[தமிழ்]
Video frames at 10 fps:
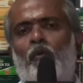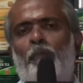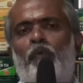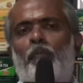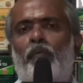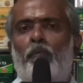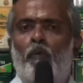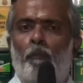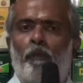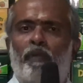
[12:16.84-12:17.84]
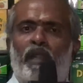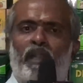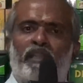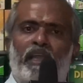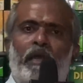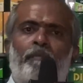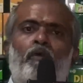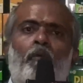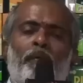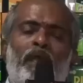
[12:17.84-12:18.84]
உப்பு உப்பு மண்டலத்தை எல்லாமே
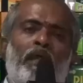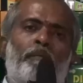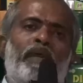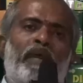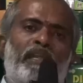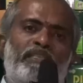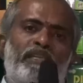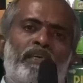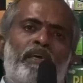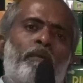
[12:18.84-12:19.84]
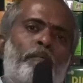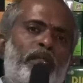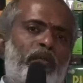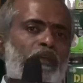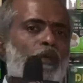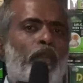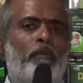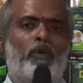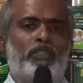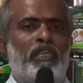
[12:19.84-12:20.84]
உப்பை எல்லாமே கரைச்சி பட்டு
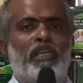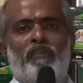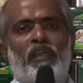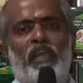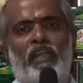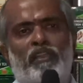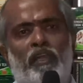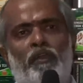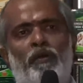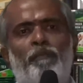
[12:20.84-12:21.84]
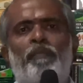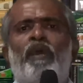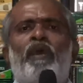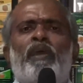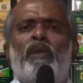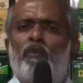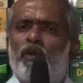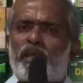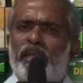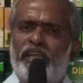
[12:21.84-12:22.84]
யூரின் மோஷனில் இது வெளியில் தள்ளிடும் எவ்வளோ
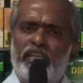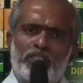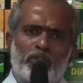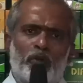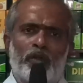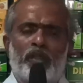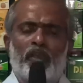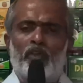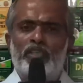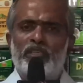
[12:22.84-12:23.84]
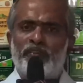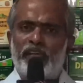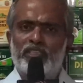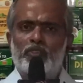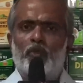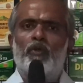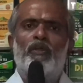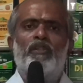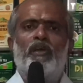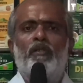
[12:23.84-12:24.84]
கிட்னி ஸ்டோன் எவ்வளோ சிவியர் ஸ்டோன்
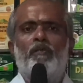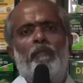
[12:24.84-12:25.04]
இருந்தாலும்